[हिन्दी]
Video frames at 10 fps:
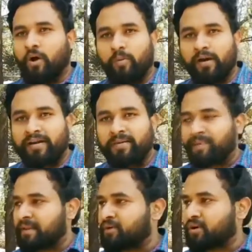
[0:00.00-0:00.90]
और बाकी
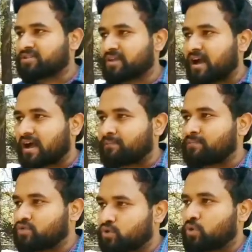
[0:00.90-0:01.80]
प्री प्रोडक्शन का काम
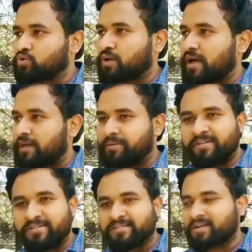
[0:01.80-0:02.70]
शुरू हो चुका है अभी
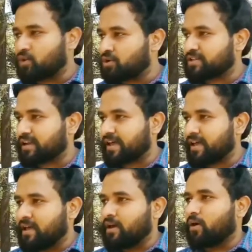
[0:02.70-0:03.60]
रिसर्च का दौर चल रहा
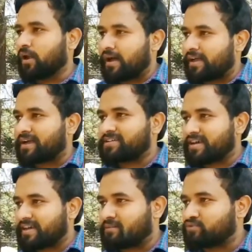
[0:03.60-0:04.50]
है और आगे आगे
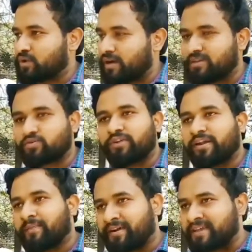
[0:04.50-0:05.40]
जाके हम जो है इसको
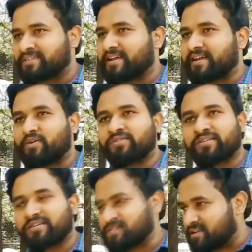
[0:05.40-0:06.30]
ड्रामेटाइज करेंगे और
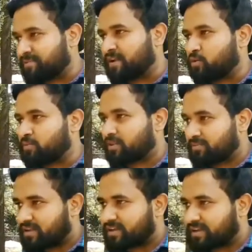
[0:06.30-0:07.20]
एक स्क्रिप्ट के रूप में
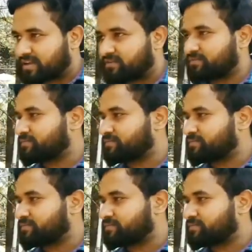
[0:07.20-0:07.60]
तब्दील करेंगे